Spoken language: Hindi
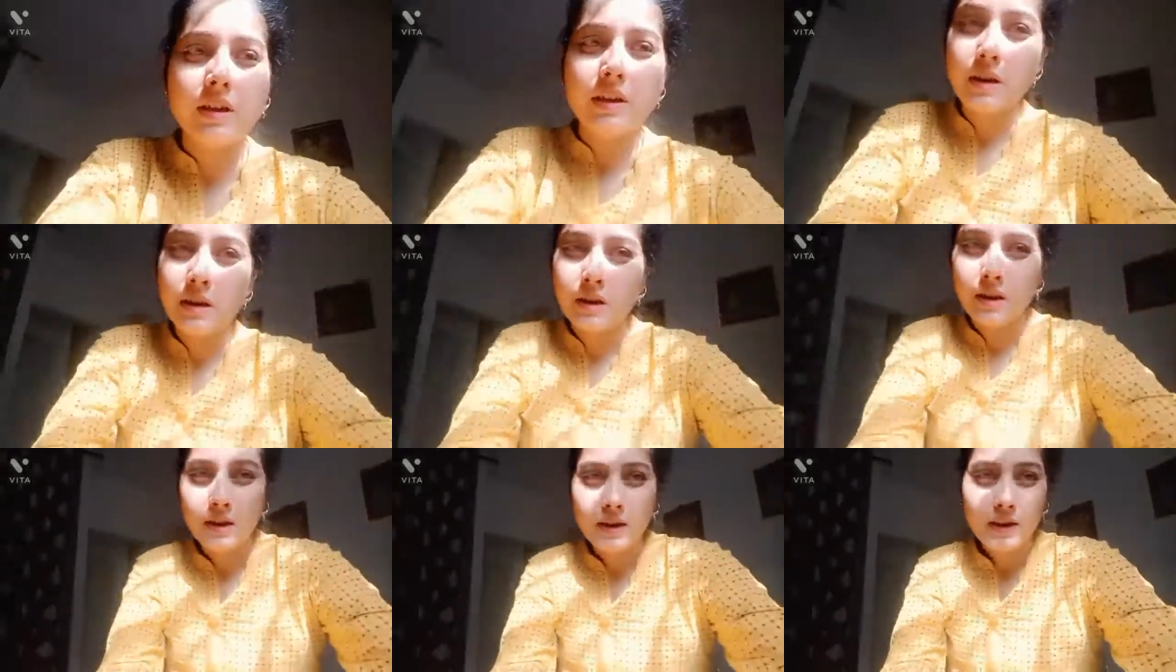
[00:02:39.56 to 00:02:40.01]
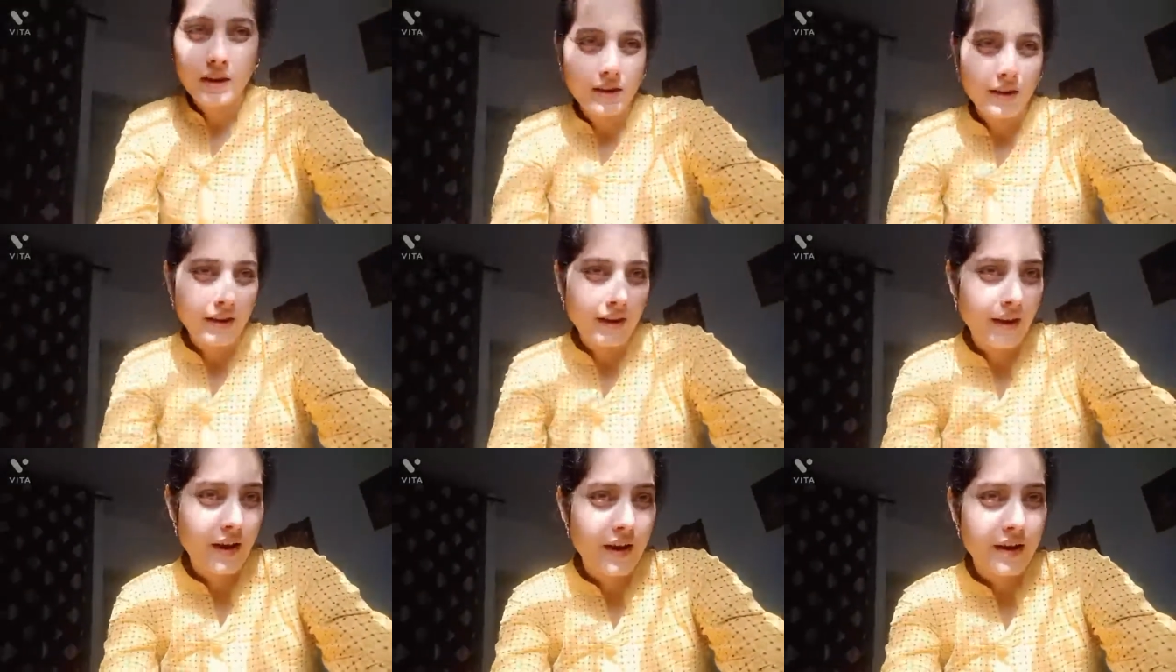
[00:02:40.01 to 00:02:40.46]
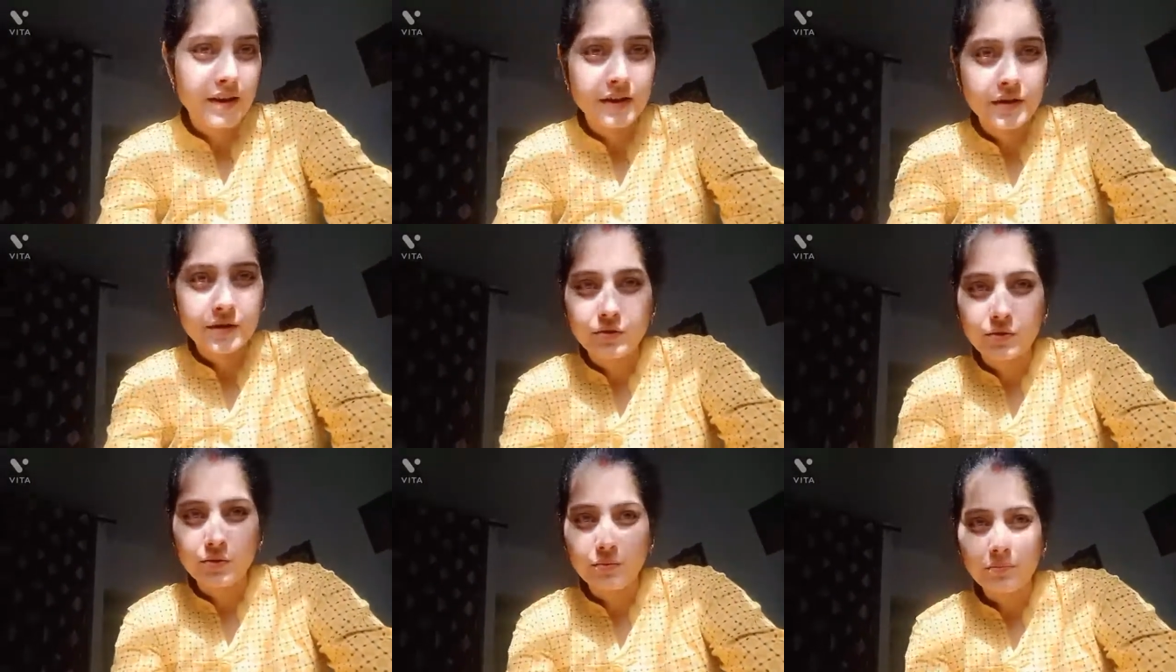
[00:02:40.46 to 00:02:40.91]
हे गाइस तो
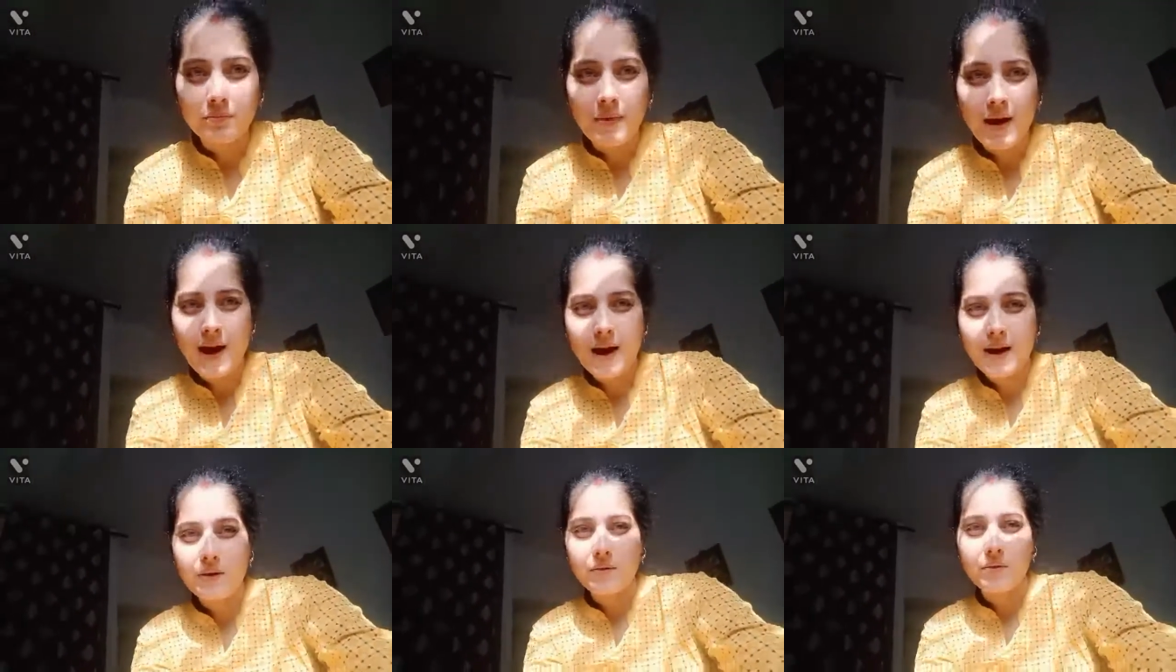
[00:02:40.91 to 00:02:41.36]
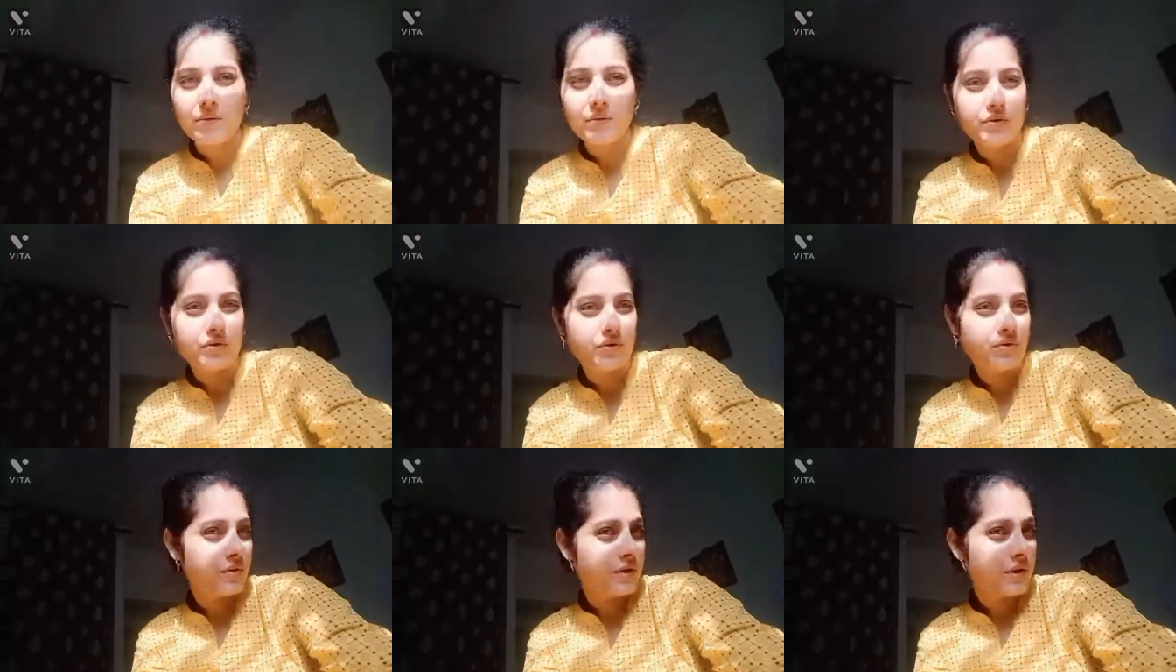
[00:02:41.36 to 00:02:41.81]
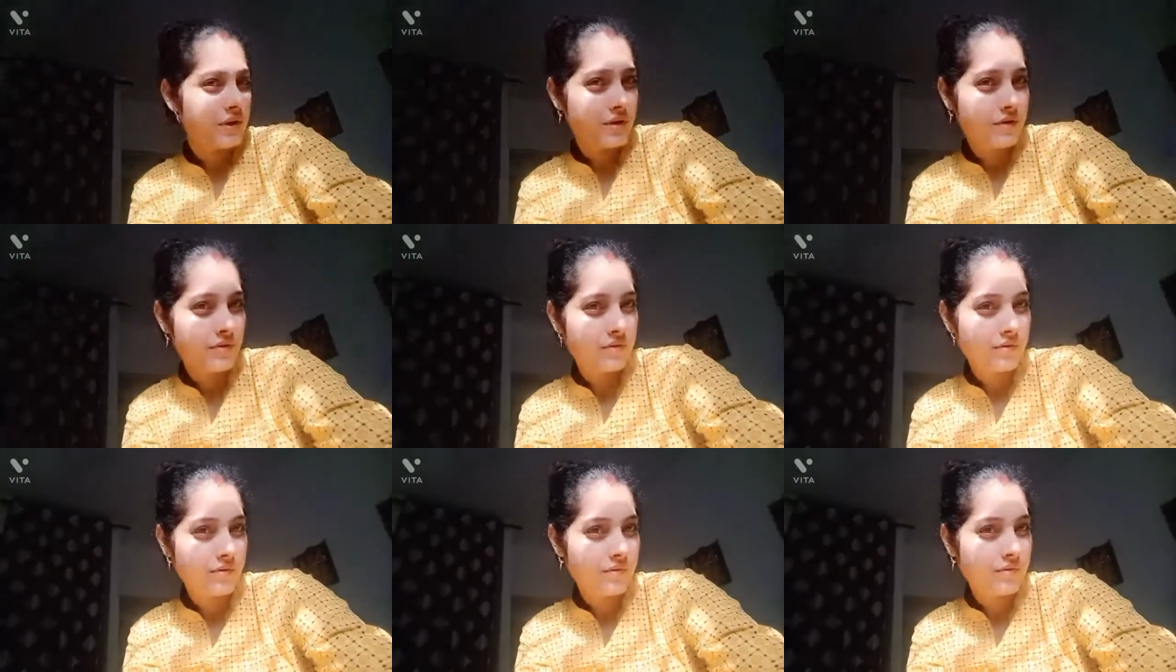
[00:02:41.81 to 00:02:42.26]
मैं हो चुकी हूँ
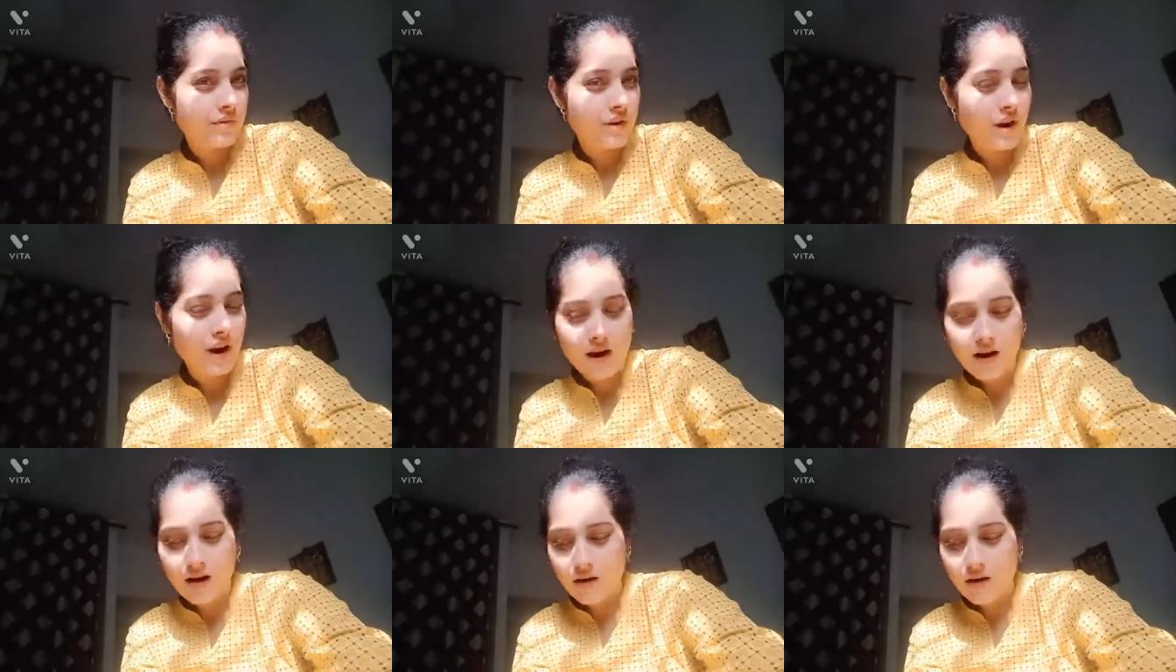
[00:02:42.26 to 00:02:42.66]
नहा वहा